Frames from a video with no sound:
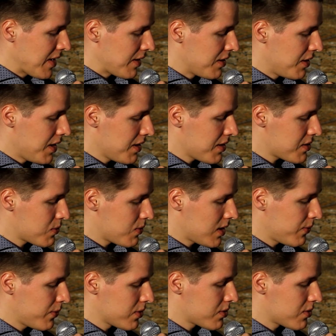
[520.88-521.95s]
Nie jest
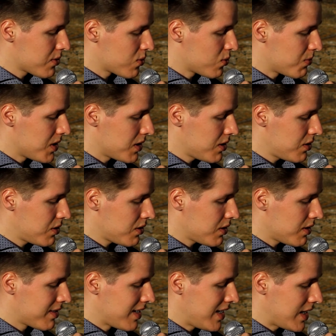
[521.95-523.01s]
łatwo zrozumieć,
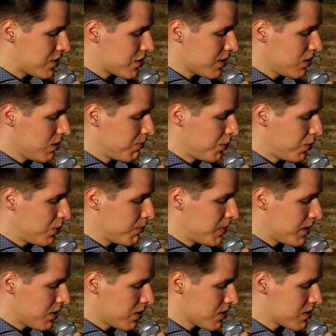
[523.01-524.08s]
dlaczego Bóg,
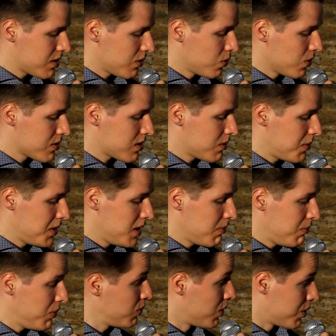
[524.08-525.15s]
będący
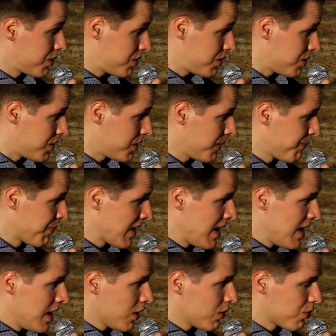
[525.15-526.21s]
uosobieniem miłości,
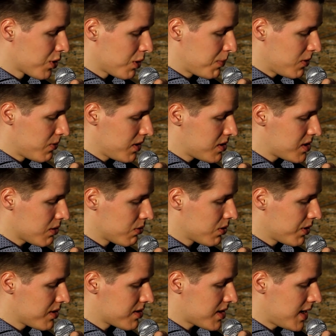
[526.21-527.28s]
który powiedział
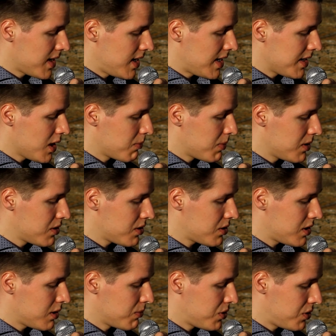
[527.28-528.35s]
do Izraela: Nie będziesz
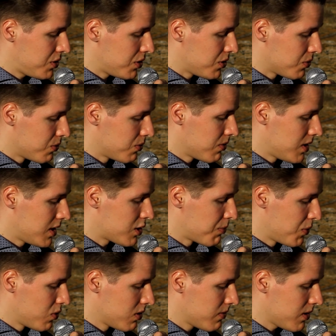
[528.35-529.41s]
się mścił, lecz
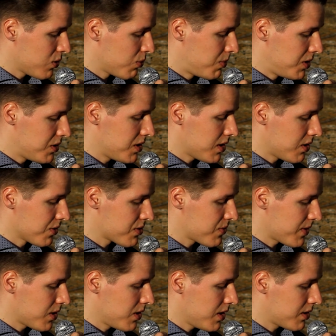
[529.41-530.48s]
miłował bliźniego
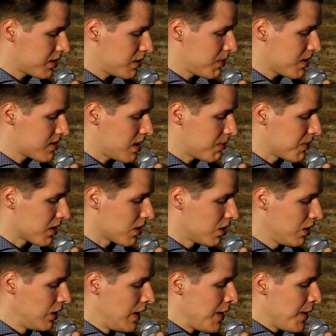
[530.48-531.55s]
swego jak siebie
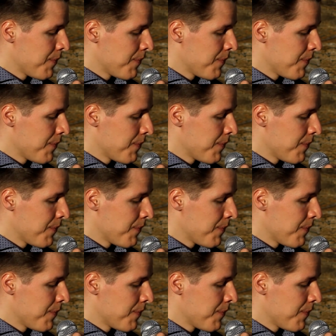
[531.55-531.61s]
samego,